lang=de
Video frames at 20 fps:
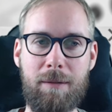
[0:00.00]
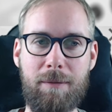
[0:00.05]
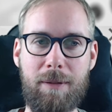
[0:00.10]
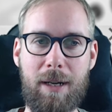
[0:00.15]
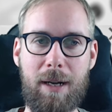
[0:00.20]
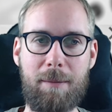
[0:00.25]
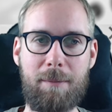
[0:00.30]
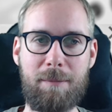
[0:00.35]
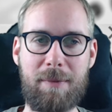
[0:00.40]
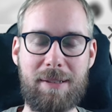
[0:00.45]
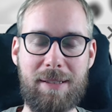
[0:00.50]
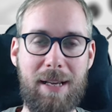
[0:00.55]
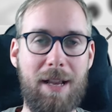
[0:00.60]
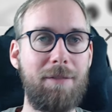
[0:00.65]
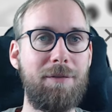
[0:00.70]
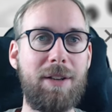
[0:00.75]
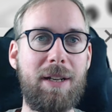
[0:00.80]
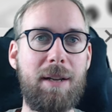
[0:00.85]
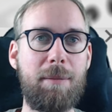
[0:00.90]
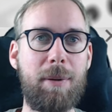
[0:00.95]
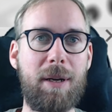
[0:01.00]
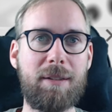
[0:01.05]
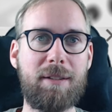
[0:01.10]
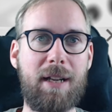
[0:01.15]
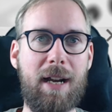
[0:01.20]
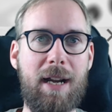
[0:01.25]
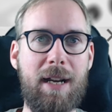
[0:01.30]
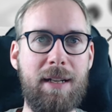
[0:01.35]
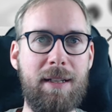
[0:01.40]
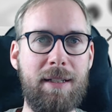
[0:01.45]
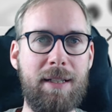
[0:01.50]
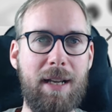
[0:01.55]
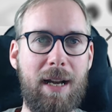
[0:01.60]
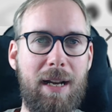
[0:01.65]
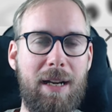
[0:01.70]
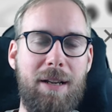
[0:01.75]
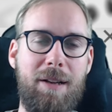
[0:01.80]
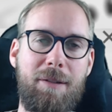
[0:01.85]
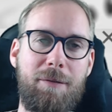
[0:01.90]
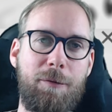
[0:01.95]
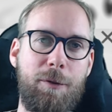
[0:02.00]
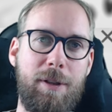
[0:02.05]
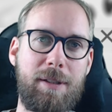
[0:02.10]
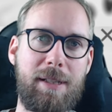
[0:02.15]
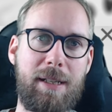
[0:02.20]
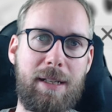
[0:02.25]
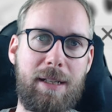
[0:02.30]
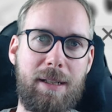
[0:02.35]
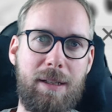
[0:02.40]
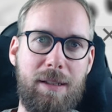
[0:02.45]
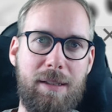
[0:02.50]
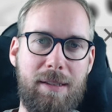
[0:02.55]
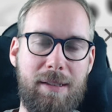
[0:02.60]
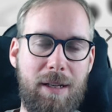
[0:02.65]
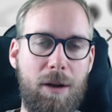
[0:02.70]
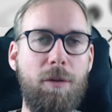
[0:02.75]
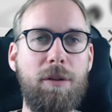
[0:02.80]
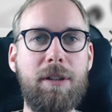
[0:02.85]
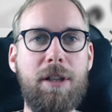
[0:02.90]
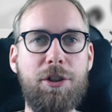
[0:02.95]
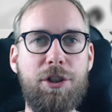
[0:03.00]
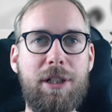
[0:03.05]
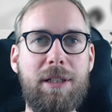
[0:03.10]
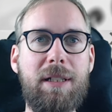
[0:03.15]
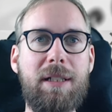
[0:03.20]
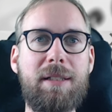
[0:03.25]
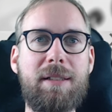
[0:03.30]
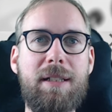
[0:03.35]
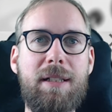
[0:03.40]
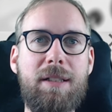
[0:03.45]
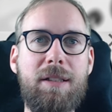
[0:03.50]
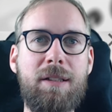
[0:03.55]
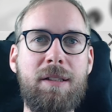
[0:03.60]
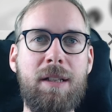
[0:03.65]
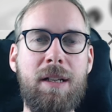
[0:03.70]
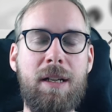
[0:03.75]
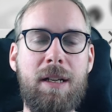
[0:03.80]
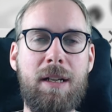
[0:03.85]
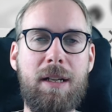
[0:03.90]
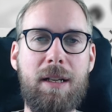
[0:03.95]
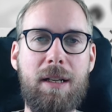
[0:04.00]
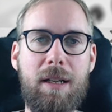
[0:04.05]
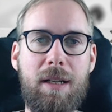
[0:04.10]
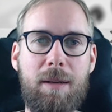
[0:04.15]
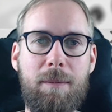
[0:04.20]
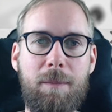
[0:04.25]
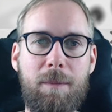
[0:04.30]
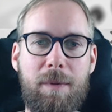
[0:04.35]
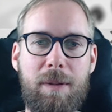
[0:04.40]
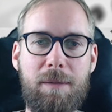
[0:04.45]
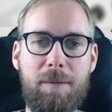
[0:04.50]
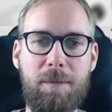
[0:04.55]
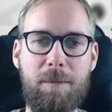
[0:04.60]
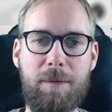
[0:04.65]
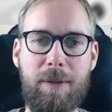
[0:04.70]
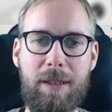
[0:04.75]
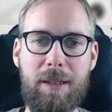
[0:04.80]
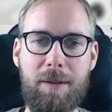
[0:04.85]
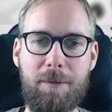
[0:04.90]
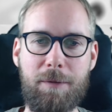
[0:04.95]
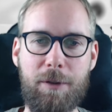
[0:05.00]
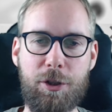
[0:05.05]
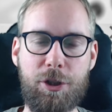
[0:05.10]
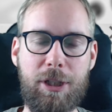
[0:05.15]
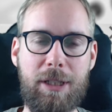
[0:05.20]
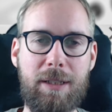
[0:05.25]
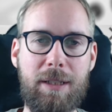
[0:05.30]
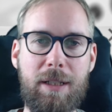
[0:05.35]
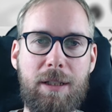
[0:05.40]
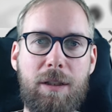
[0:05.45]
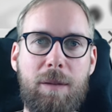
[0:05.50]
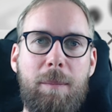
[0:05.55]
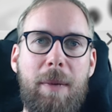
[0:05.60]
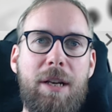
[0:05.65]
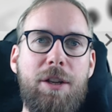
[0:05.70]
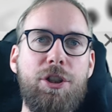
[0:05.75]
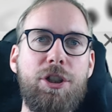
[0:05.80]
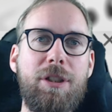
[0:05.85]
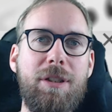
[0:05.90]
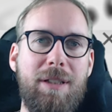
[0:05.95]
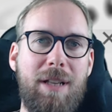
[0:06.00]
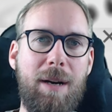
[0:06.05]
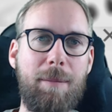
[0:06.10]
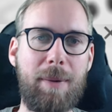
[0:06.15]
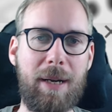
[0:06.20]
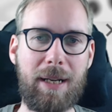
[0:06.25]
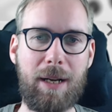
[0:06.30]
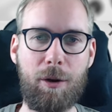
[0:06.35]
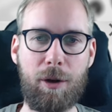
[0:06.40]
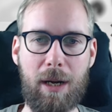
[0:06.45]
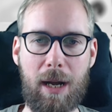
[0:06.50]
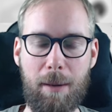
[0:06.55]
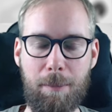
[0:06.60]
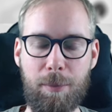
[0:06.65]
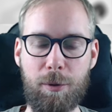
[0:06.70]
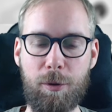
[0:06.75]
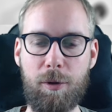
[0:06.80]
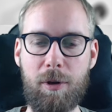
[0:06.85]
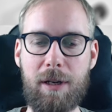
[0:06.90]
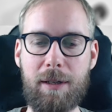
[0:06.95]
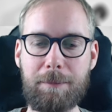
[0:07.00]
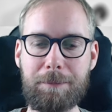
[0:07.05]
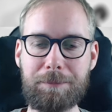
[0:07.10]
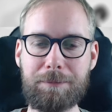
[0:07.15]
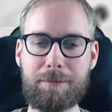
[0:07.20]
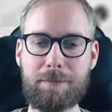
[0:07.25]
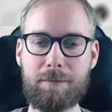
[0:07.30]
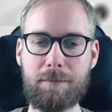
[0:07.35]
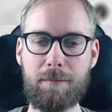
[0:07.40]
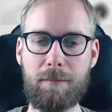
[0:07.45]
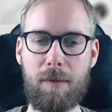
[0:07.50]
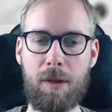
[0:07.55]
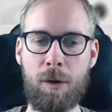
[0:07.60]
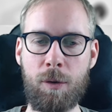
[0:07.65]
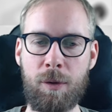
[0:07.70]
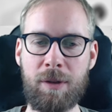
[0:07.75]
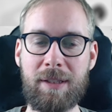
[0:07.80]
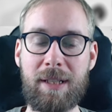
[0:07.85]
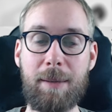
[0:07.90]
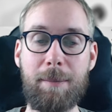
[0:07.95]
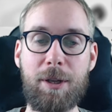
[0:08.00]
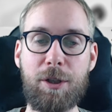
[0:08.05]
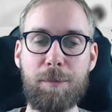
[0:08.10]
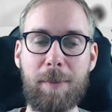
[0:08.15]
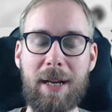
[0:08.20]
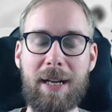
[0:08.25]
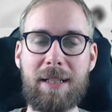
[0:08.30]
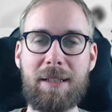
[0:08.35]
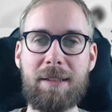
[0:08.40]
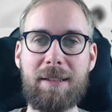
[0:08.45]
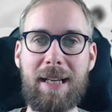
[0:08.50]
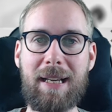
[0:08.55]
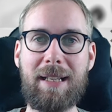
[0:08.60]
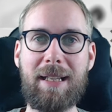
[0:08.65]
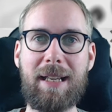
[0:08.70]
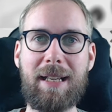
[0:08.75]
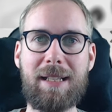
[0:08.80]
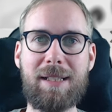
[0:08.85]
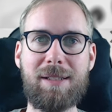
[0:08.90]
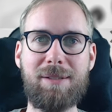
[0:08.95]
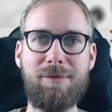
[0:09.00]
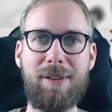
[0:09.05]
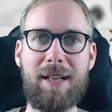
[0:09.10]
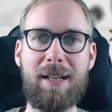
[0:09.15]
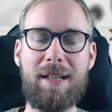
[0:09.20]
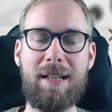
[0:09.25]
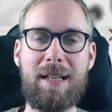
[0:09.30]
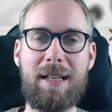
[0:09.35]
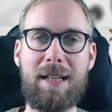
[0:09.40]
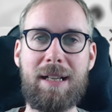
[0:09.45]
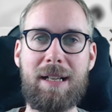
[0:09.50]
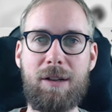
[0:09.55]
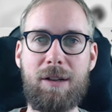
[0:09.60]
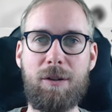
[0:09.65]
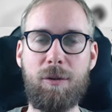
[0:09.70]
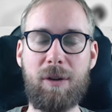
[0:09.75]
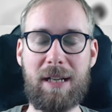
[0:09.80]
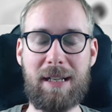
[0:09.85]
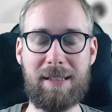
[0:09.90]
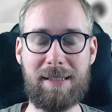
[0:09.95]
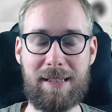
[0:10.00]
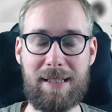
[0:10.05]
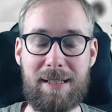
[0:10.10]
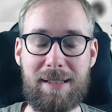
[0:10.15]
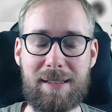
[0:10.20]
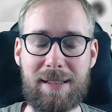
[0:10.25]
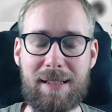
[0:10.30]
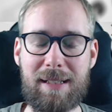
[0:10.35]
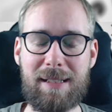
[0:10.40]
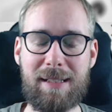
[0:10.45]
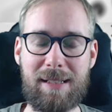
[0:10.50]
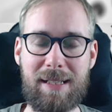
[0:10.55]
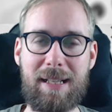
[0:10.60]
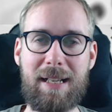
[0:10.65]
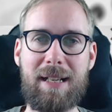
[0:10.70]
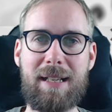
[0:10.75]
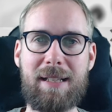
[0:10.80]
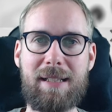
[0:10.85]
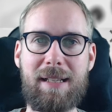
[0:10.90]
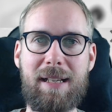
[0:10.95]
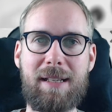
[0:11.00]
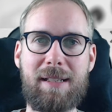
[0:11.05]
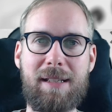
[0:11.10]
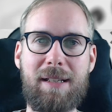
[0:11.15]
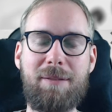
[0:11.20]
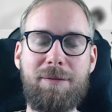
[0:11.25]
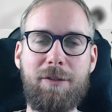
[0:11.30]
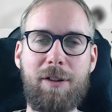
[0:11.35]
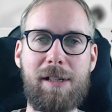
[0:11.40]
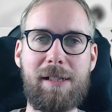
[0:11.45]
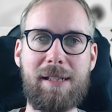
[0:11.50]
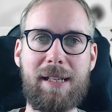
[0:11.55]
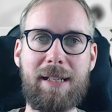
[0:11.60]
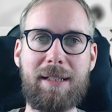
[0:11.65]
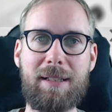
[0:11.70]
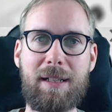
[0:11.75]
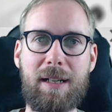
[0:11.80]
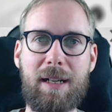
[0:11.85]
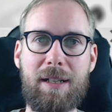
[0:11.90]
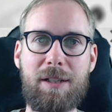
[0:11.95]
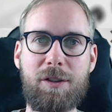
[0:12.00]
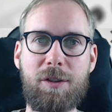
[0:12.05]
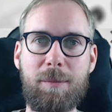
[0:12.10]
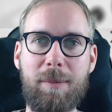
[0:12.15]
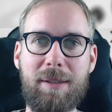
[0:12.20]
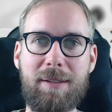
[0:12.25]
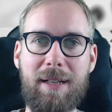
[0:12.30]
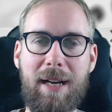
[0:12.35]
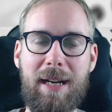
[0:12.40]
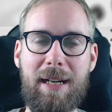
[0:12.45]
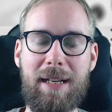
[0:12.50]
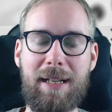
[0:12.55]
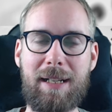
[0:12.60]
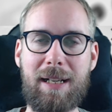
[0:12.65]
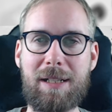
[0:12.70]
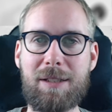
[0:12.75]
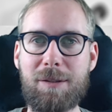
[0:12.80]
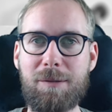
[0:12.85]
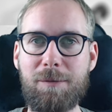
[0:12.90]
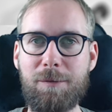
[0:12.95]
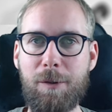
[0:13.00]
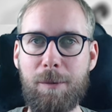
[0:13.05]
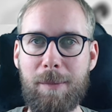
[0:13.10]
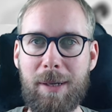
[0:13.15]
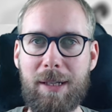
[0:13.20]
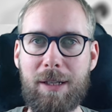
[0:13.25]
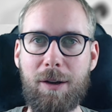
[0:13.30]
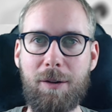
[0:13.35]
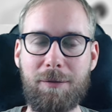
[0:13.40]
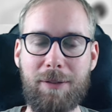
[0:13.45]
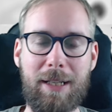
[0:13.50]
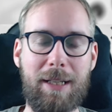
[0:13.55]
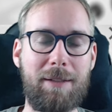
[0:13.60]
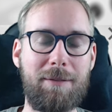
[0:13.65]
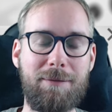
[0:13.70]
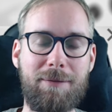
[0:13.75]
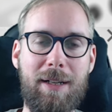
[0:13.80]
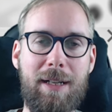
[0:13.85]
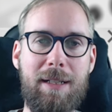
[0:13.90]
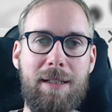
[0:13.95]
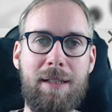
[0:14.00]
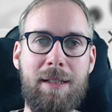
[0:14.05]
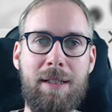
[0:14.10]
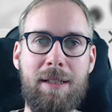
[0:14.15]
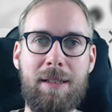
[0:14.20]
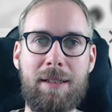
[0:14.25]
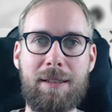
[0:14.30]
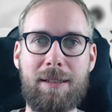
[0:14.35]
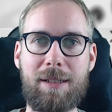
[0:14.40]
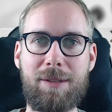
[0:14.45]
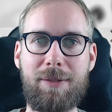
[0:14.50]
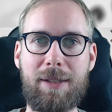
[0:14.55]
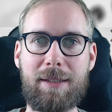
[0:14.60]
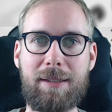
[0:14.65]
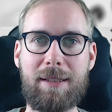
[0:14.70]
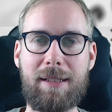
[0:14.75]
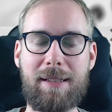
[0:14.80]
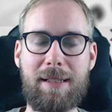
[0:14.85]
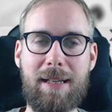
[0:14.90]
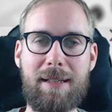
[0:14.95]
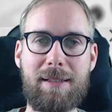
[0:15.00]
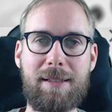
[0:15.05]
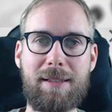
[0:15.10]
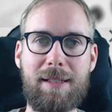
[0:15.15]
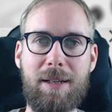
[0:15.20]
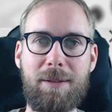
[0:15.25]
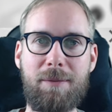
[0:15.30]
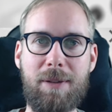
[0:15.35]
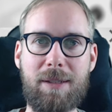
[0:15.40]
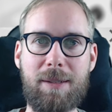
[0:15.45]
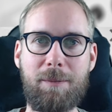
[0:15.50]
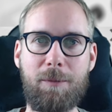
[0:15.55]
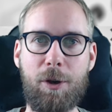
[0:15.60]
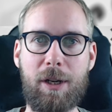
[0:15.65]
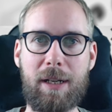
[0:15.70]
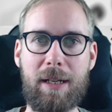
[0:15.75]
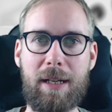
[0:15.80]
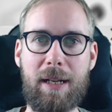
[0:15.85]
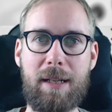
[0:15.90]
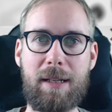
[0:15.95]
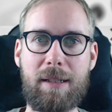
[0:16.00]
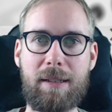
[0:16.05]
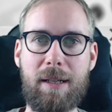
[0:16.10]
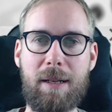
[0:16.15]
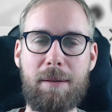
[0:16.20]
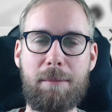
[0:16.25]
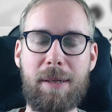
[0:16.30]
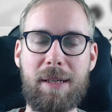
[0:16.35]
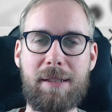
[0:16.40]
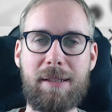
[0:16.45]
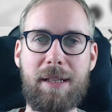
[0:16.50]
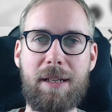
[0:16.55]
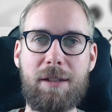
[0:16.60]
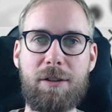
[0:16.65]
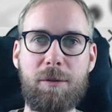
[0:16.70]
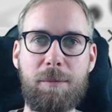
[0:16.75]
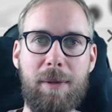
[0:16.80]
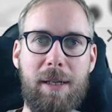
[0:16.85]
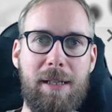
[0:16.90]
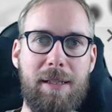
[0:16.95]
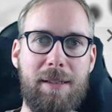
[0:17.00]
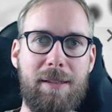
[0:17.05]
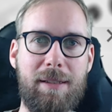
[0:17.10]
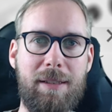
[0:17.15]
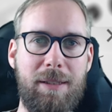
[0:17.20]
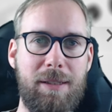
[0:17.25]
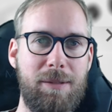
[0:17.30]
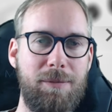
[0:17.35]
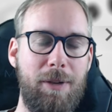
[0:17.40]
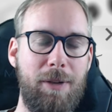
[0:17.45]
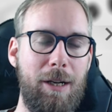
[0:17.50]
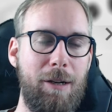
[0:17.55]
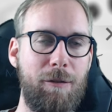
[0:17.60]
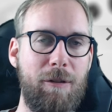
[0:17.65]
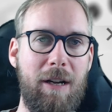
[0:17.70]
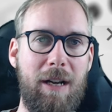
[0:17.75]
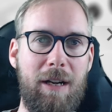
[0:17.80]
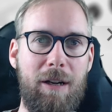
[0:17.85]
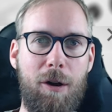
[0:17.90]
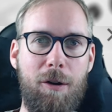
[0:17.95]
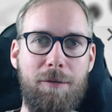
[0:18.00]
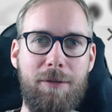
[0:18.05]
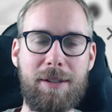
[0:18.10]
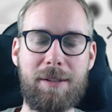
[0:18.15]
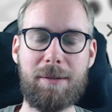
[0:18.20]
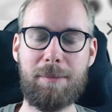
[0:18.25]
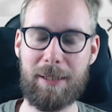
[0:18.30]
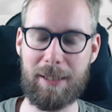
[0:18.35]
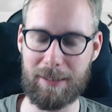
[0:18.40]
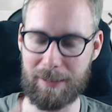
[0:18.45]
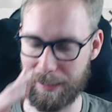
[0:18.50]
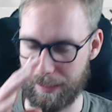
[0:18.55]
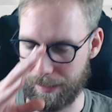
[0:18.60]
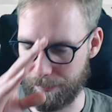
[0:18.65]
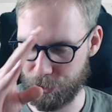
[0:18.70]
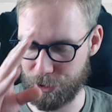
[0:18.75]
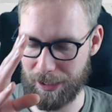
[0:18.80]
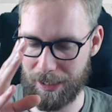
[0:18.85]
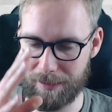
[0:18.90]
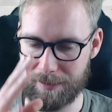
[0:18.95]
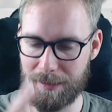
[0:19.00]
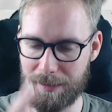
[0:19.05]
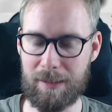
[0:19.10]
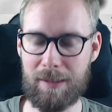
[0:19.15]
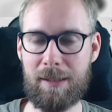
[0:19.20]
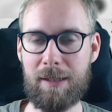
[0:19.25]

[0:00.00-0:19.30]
Wir haben sehr viele Parteien, die alle für sich sehr unterschiedlich sind, ähm, viele verschiedene Menschen dabei auch abholen. Und dementsprechend denke ich, es wäre oder es ist sehr, sehr sinnvoll, sich daran zu beteiligen. Also mich auf jeden Fall wird das erste sein, was am Wochenende dann passiert. Sobald dieses Wahllokal auf ist, bin ich dann am Start.